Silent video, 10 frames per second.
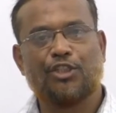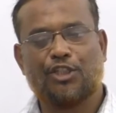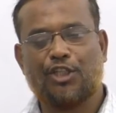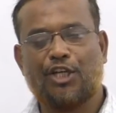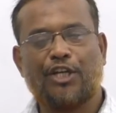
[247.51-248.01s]

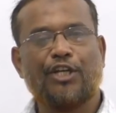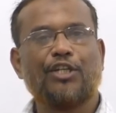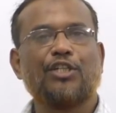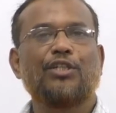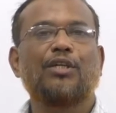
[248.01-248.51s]
সেই
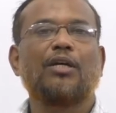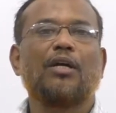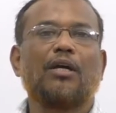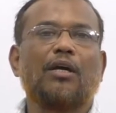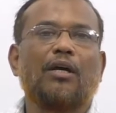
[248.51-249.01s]

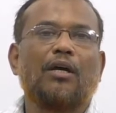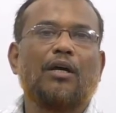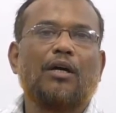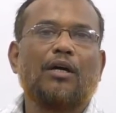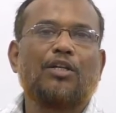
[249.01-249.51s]

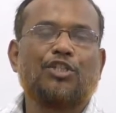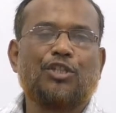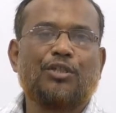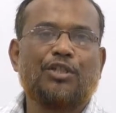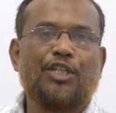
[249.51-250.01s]
আজ
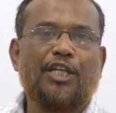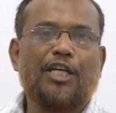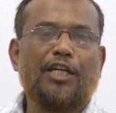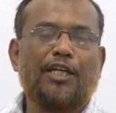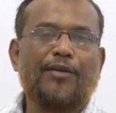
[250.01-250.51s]

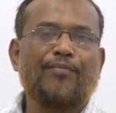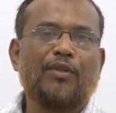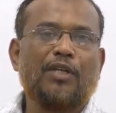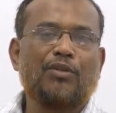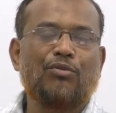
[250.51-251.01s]
সেখানে
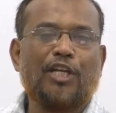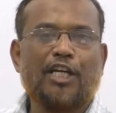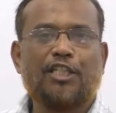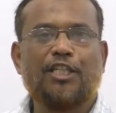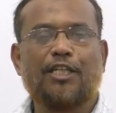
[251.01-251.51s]
কিন্তু দেখা
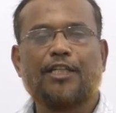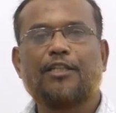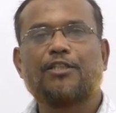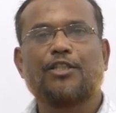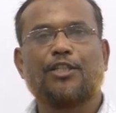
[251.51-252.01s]
যায়
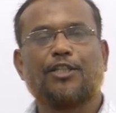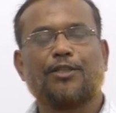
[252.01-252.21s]
যে